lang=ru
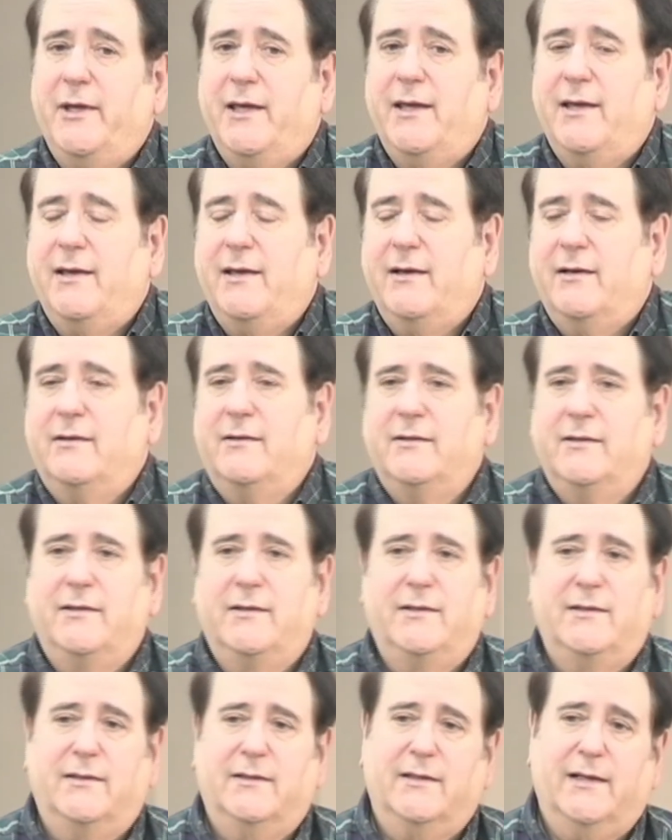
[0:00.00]
это будет
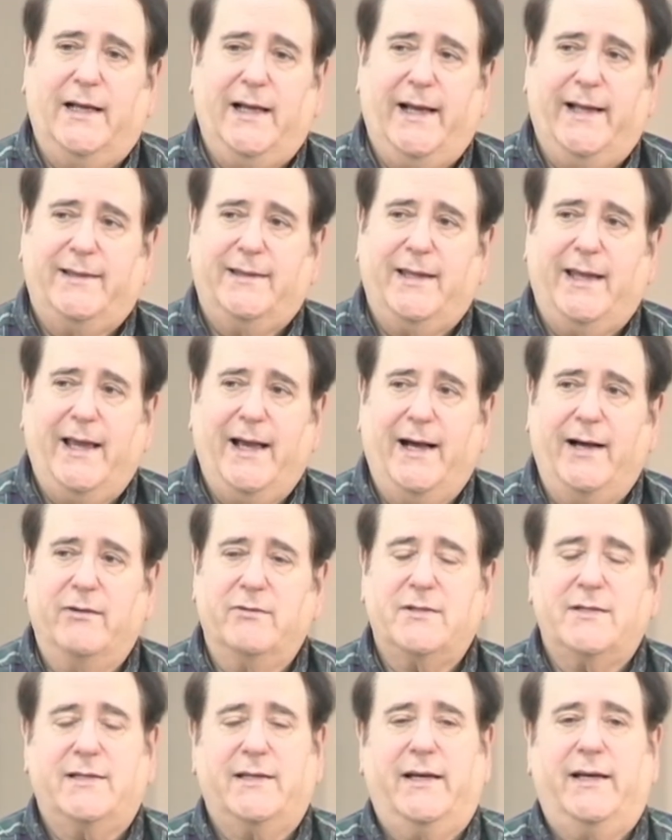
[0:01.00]
маленькая
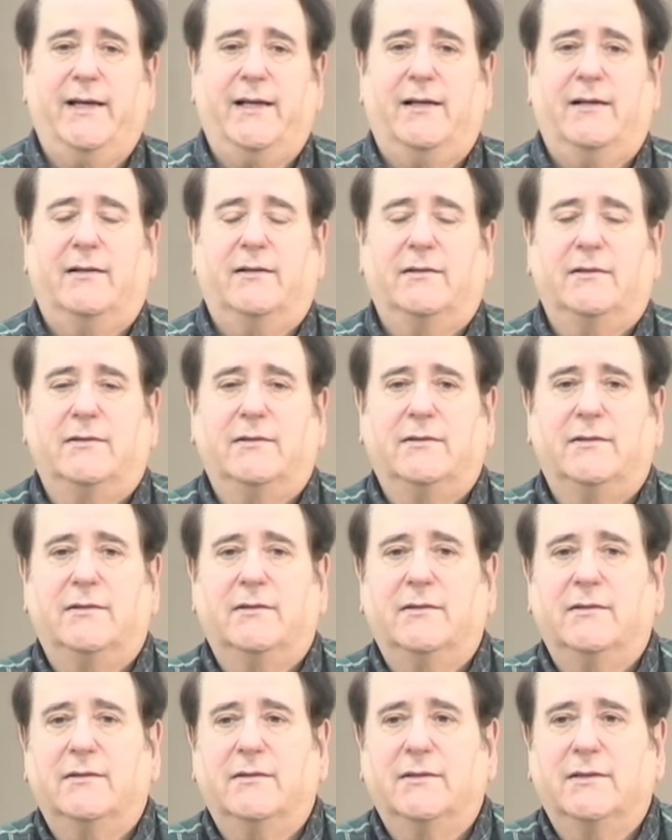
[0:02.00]
церковь, может быть,
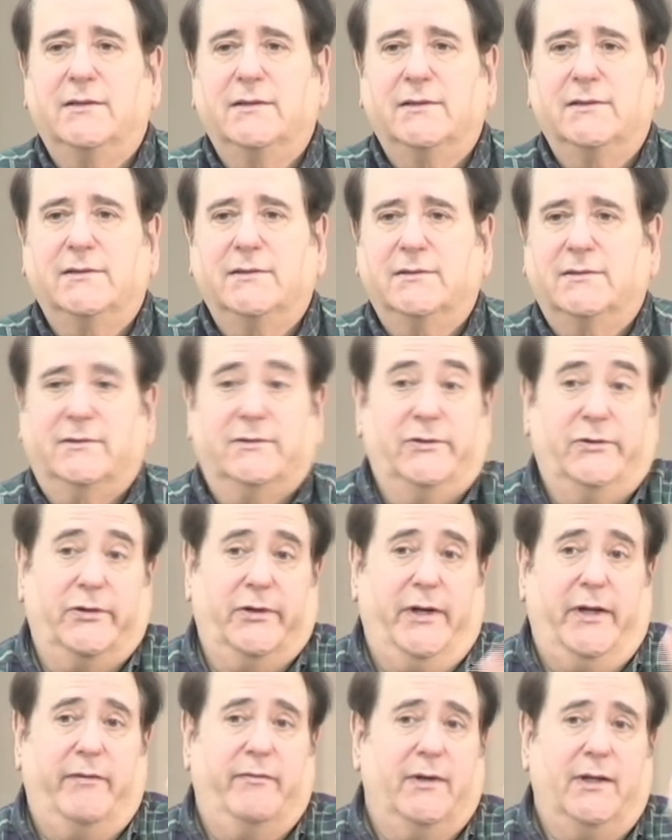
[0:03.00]
вы начнете
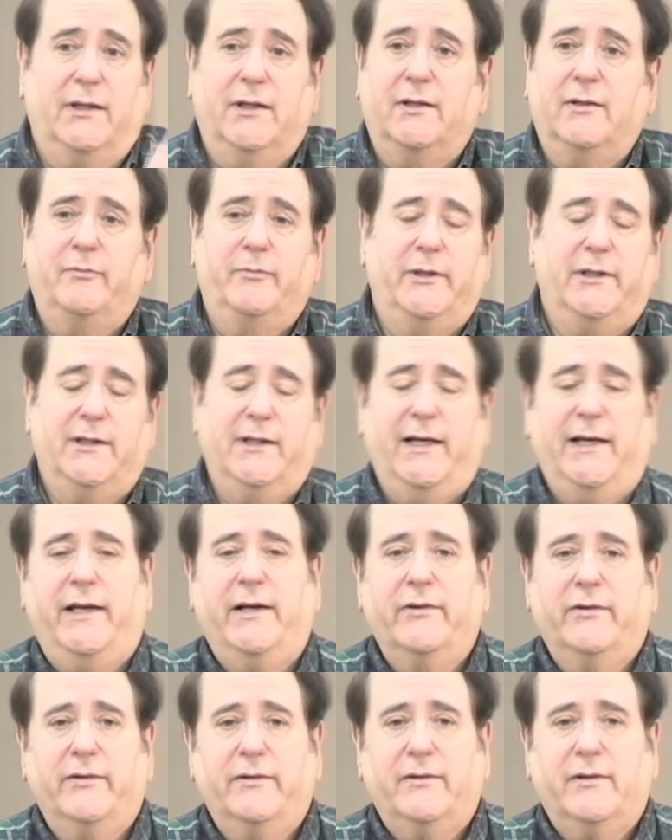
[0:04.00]
собираться,
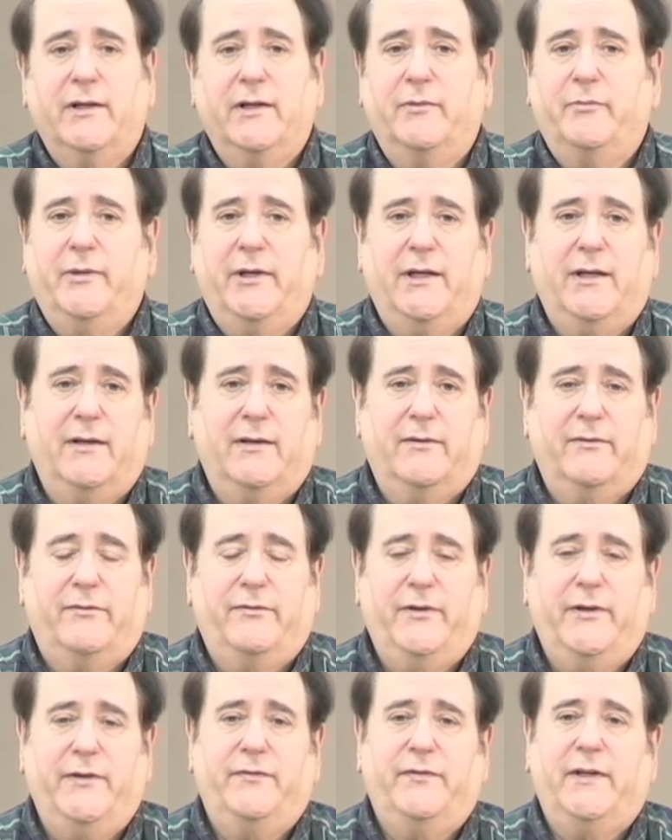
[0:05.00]
когда вас будет
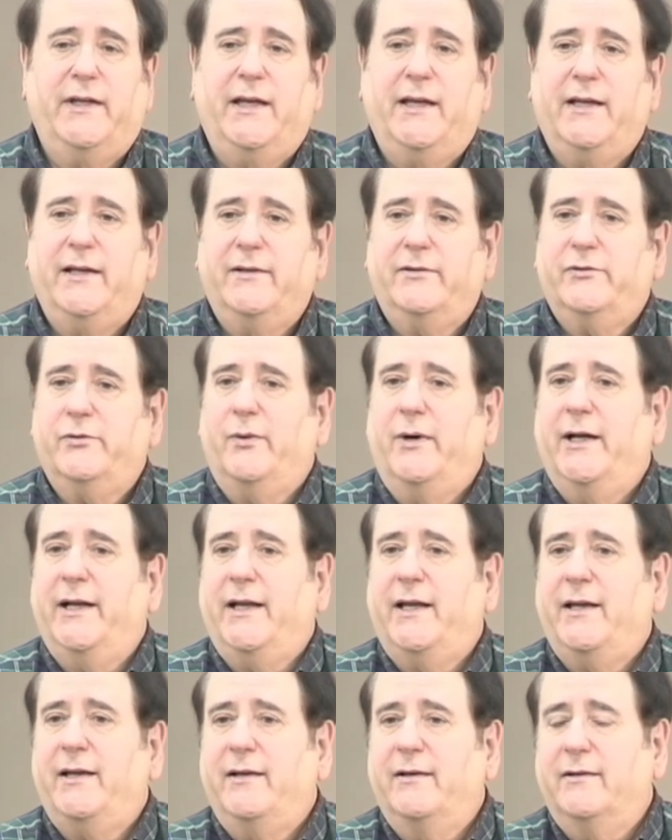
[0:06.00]
человек
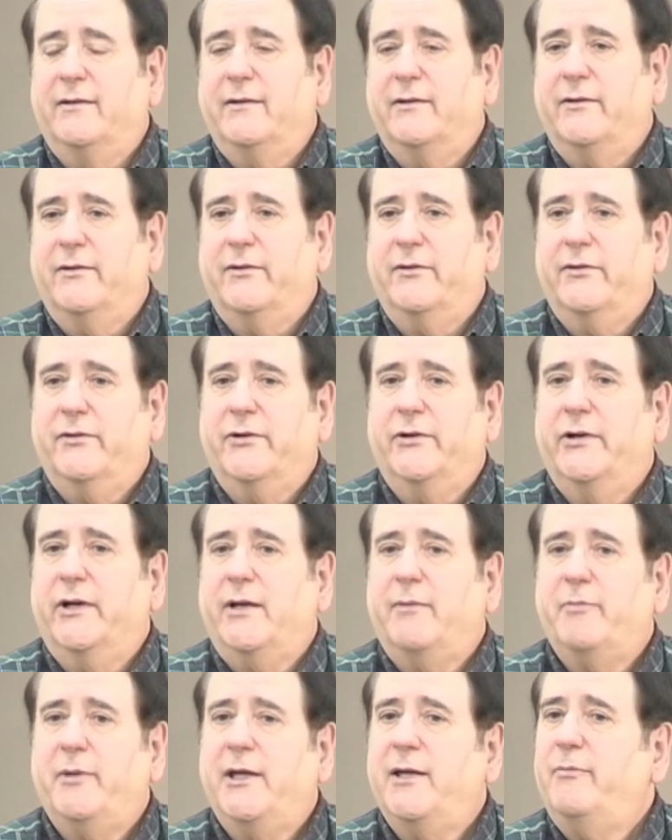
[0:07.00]
15,
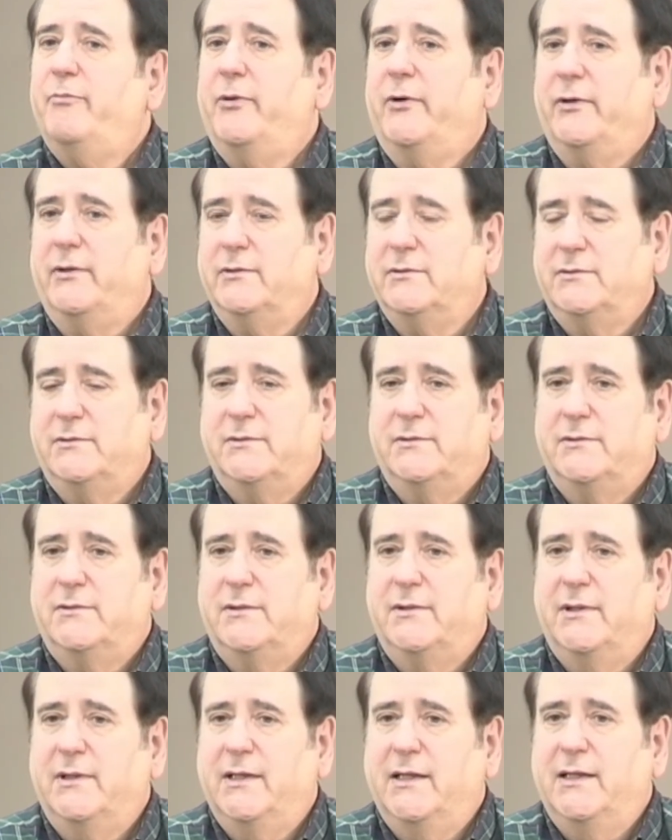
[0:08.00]
может быть
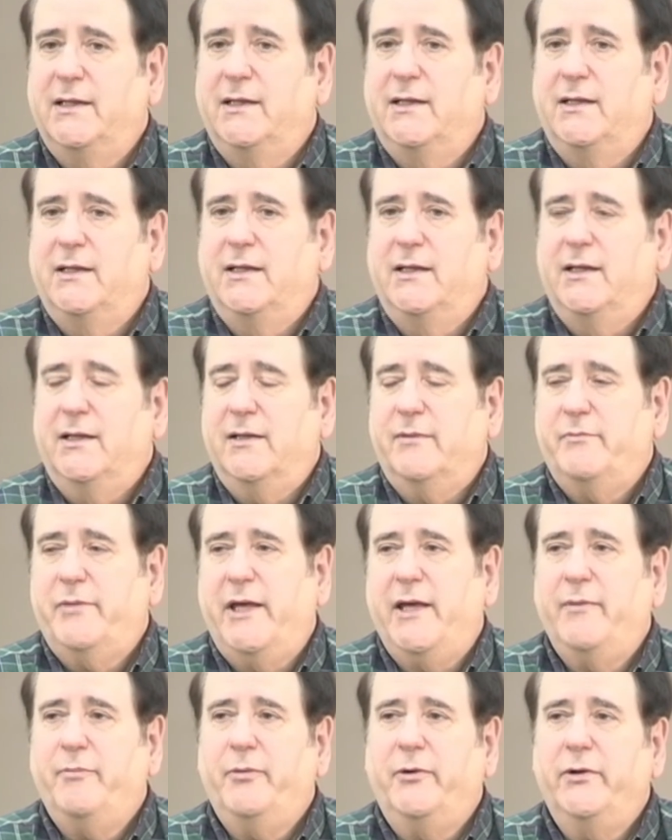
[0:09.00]
20,
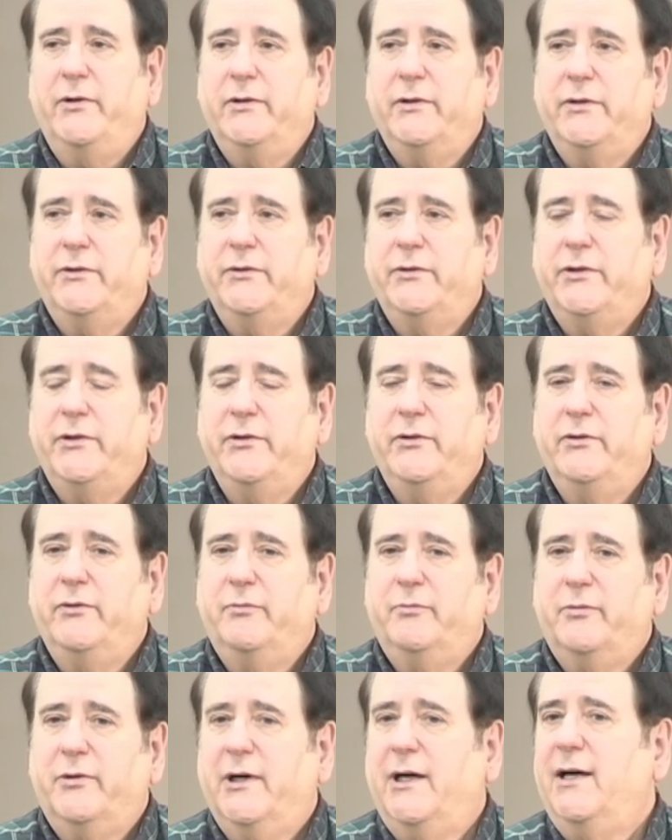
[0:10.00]
может быть 30
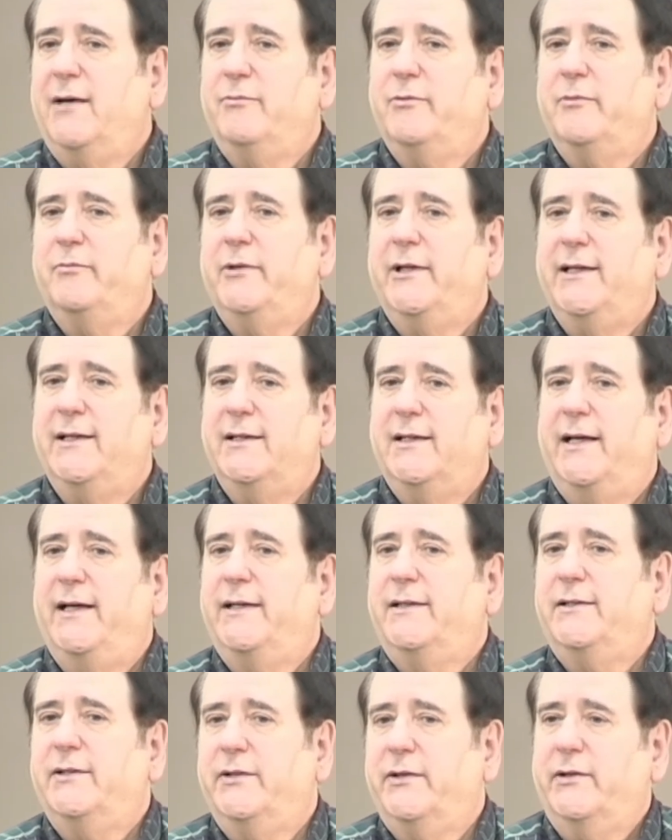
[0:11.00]
человек.
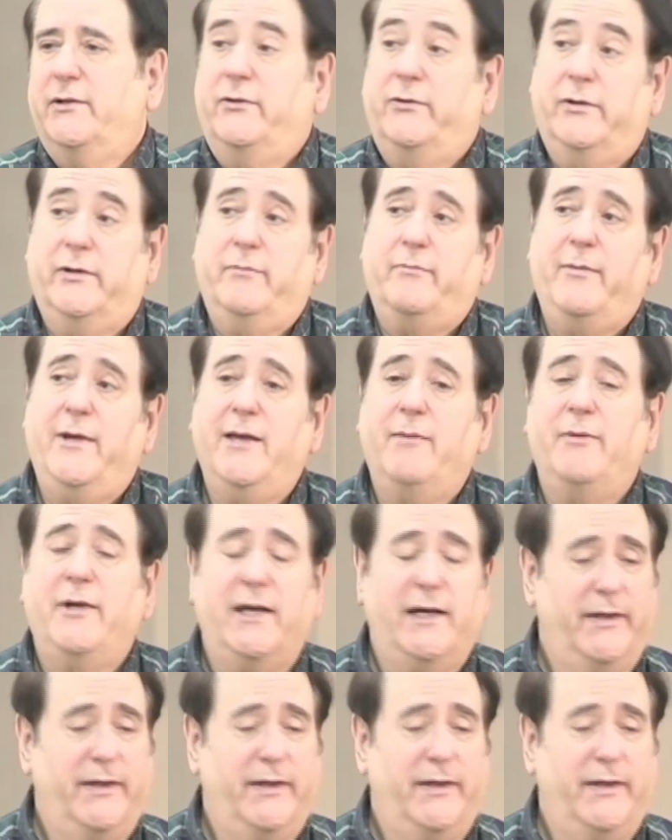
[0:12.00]
И это